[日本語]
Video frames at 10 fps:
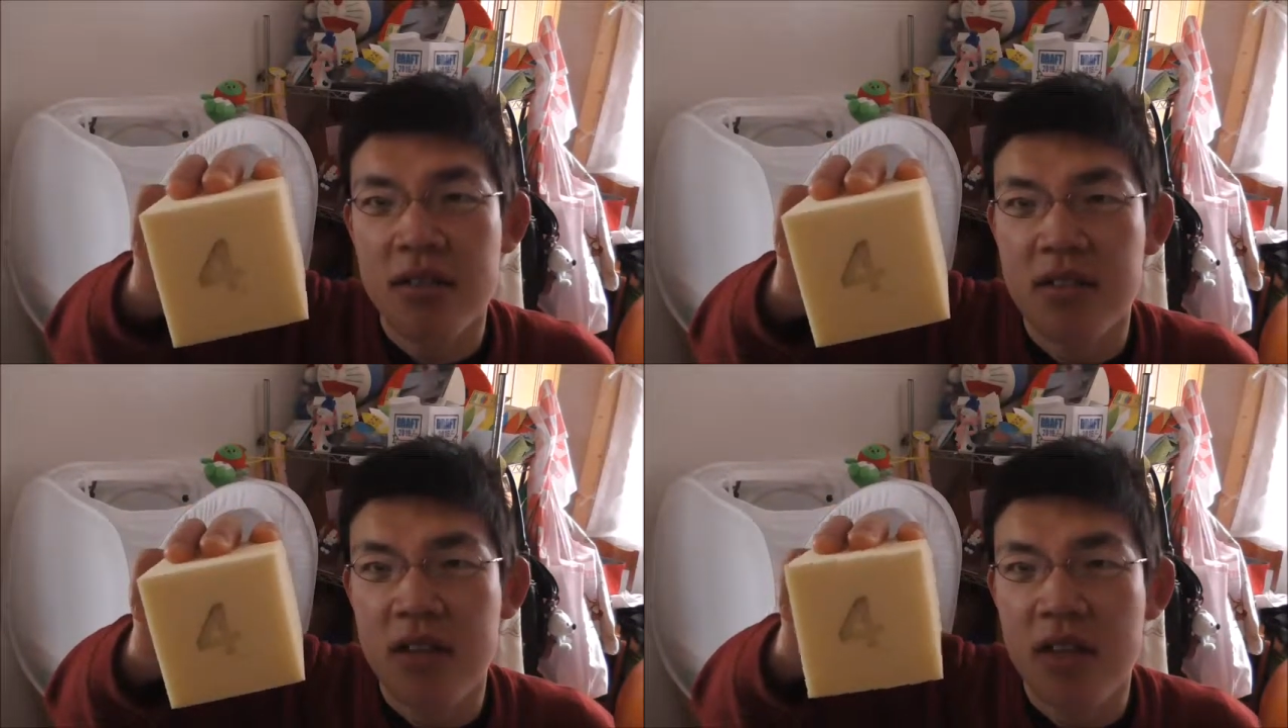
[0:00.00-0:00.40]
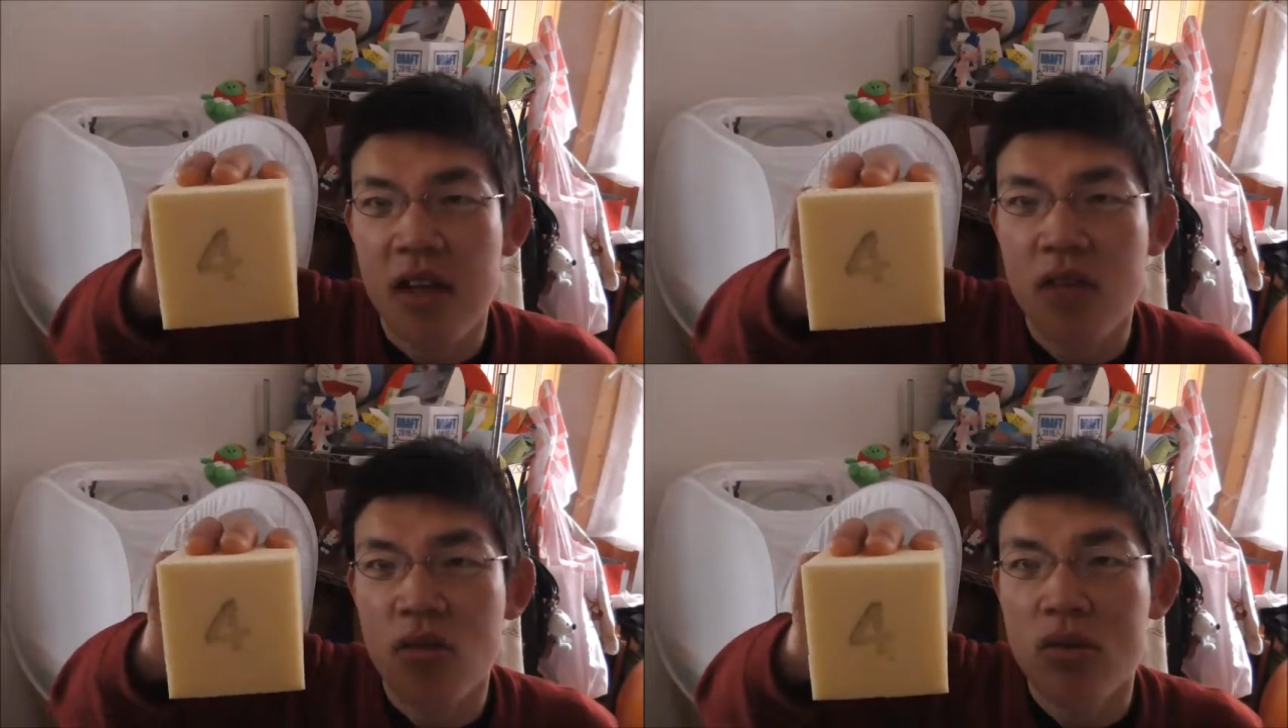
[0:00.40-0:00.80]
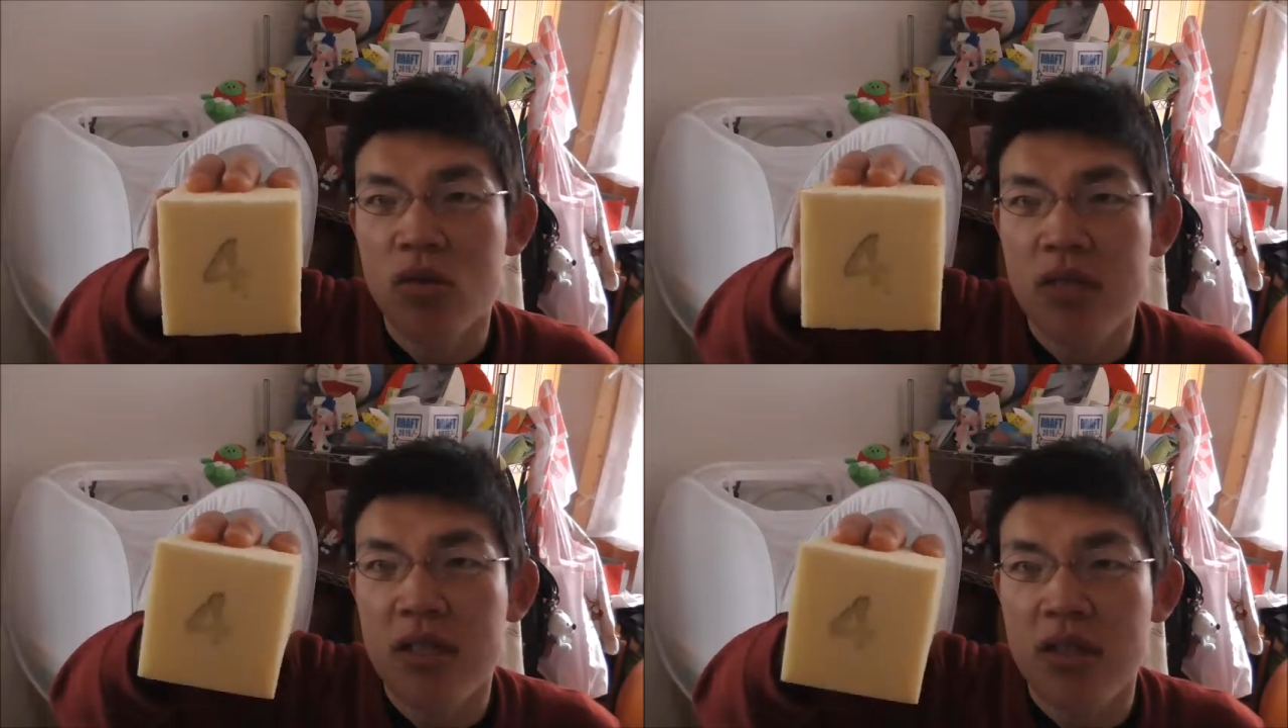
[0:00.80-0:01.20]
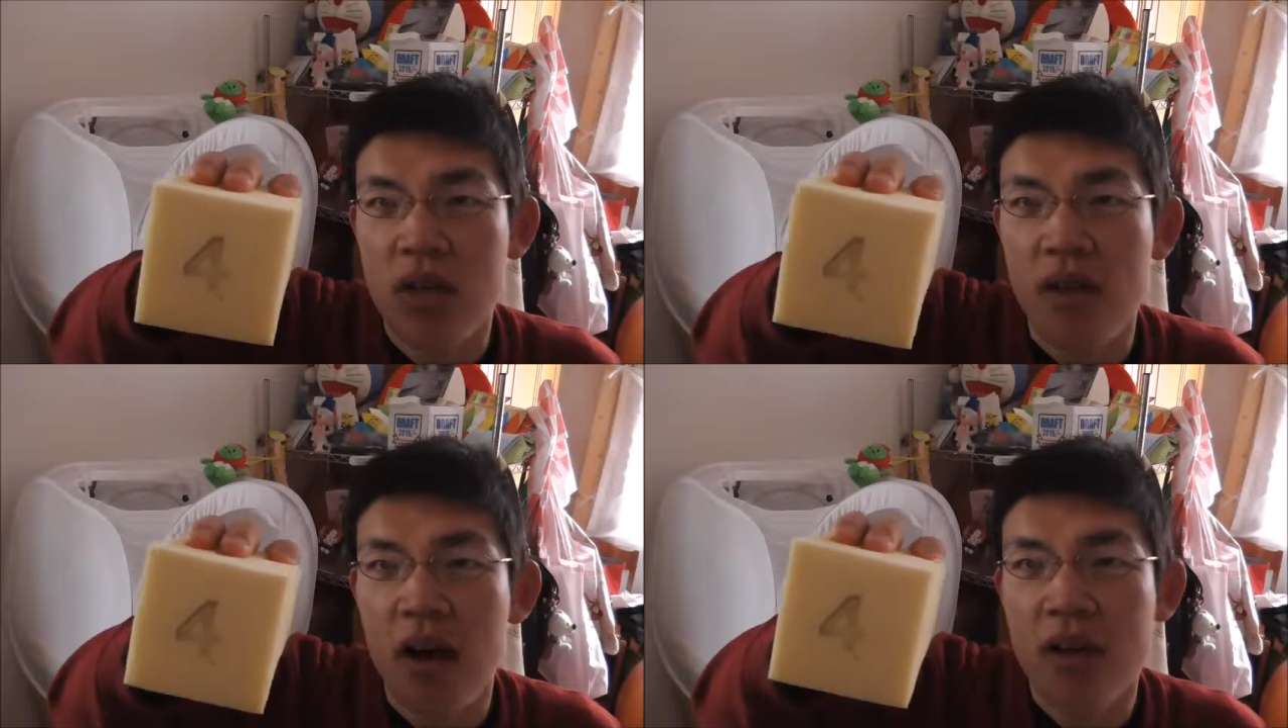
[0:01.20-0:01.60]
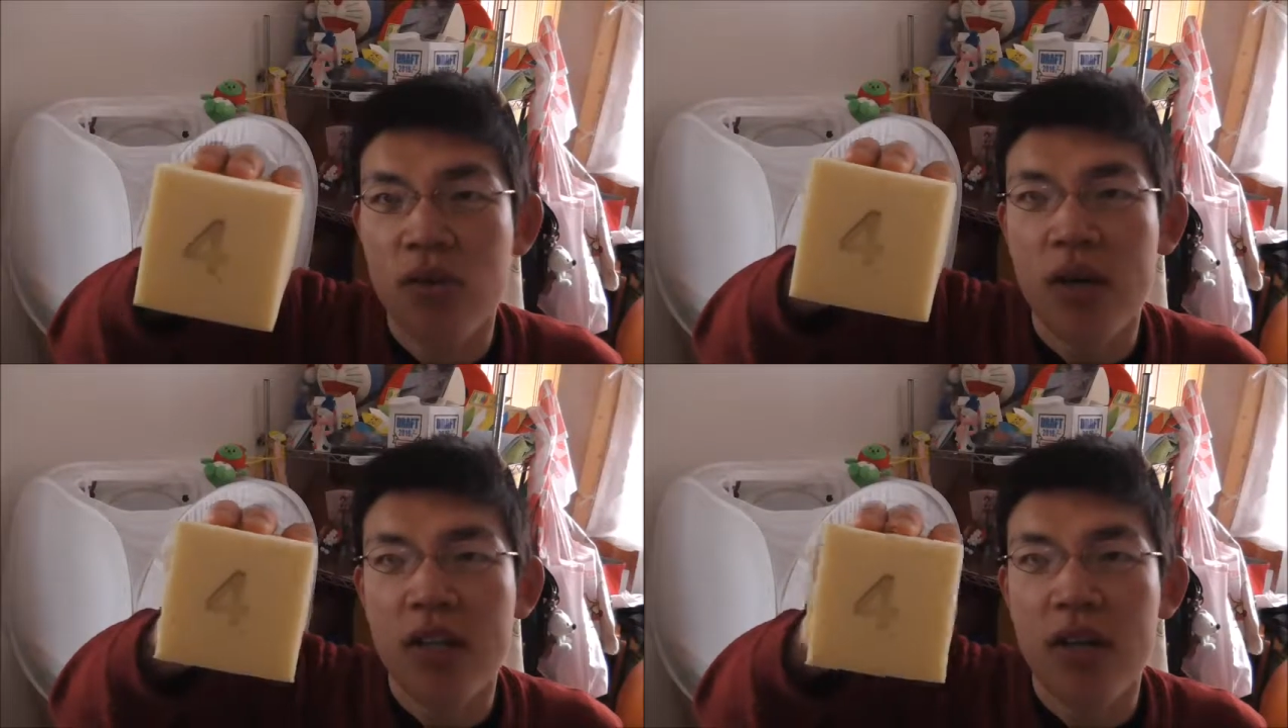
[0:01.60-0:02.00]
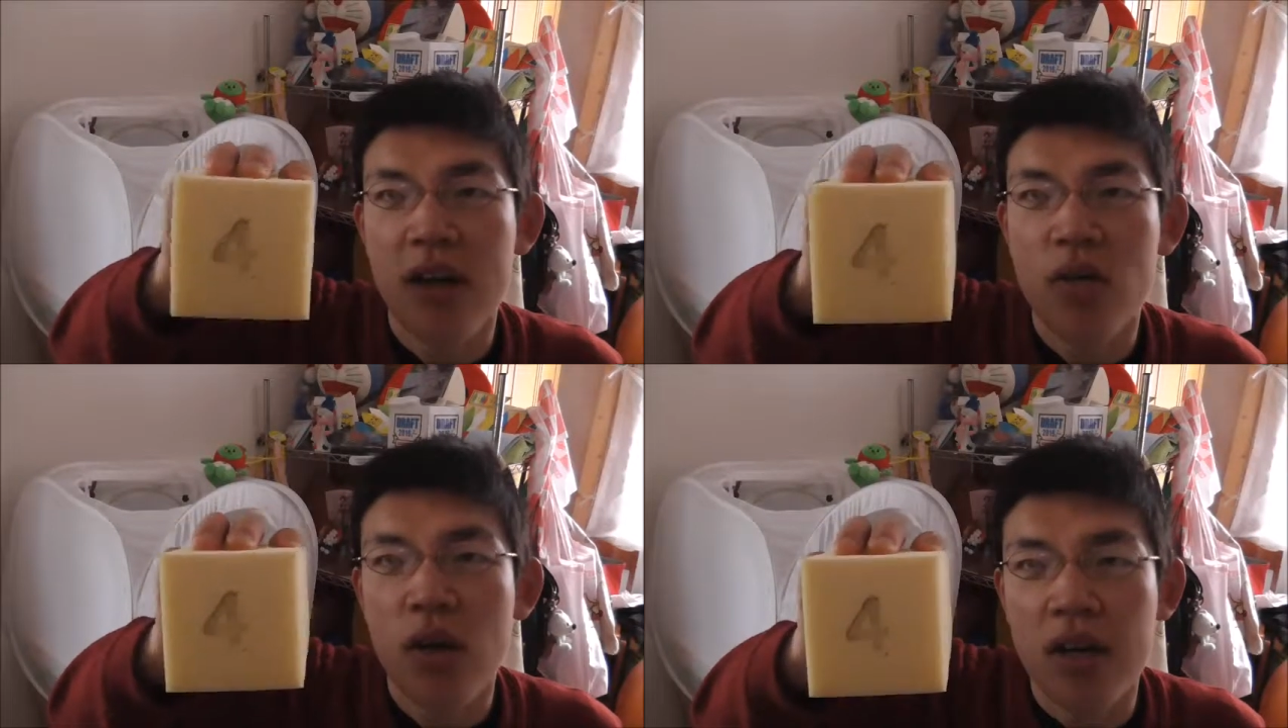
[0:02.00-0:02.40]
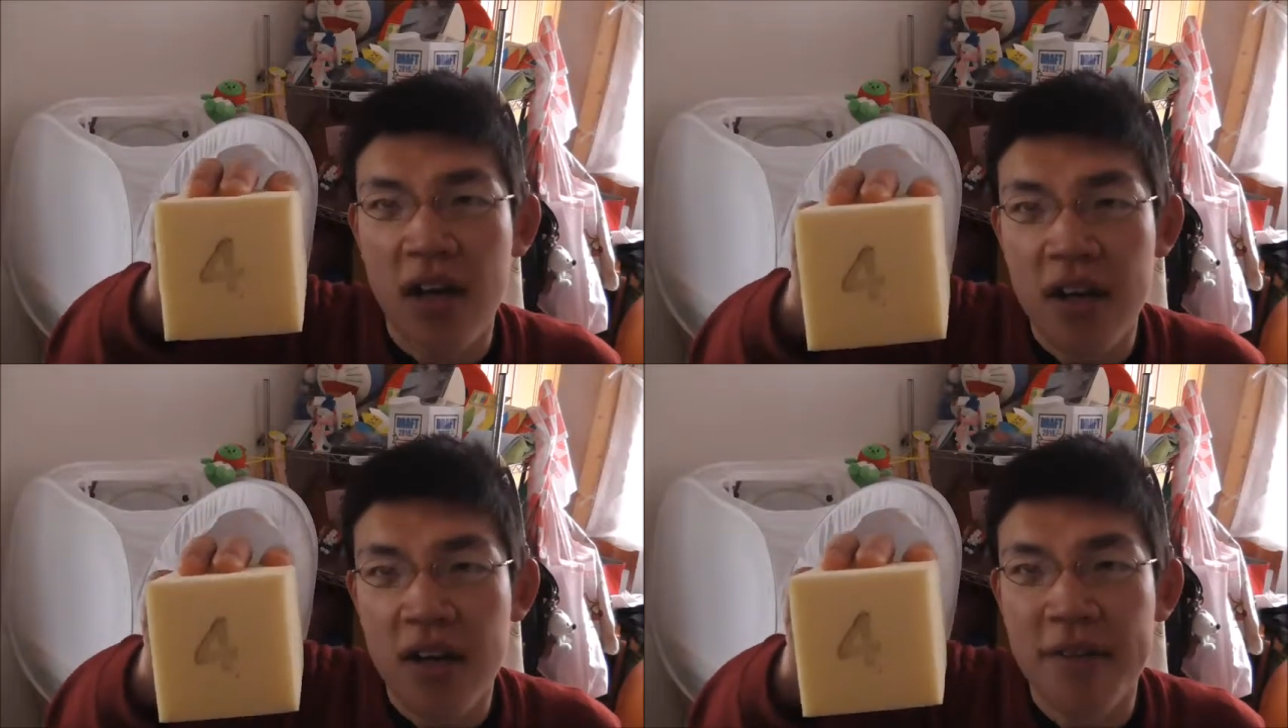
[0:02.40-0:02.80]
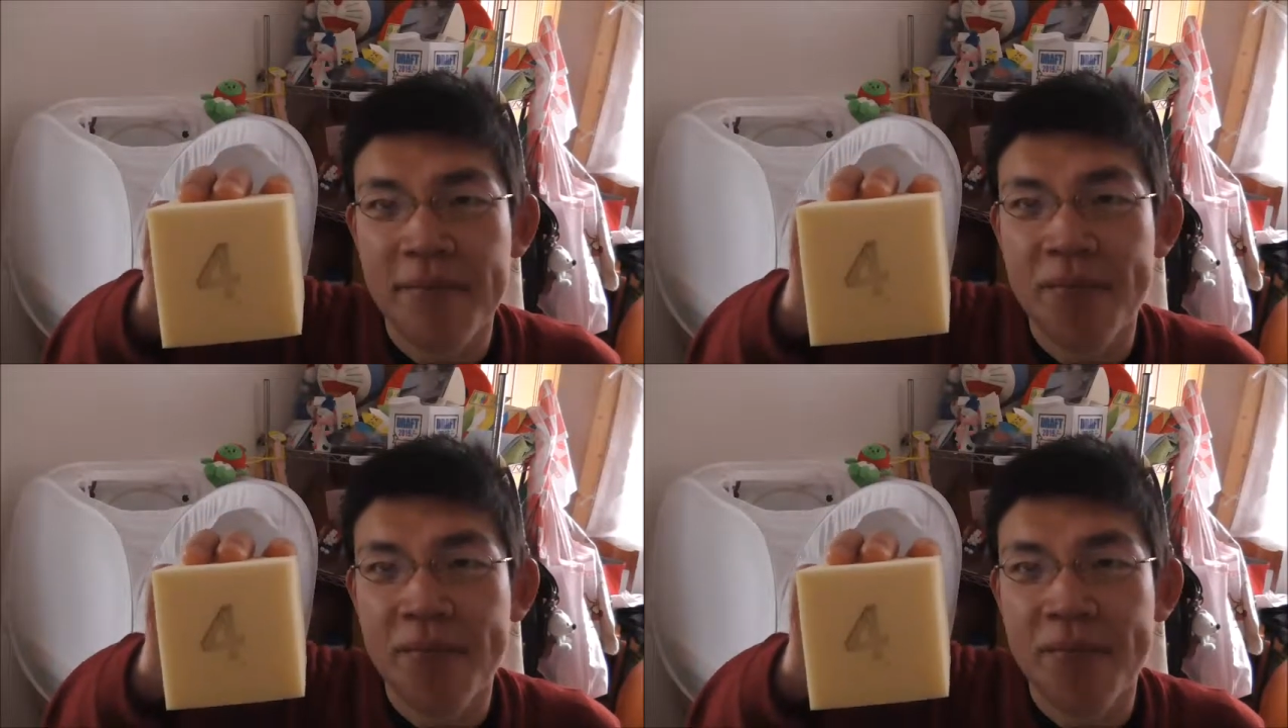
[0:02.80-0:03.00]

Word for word: さすがに冷凍食品でそれはハードルが高いのかな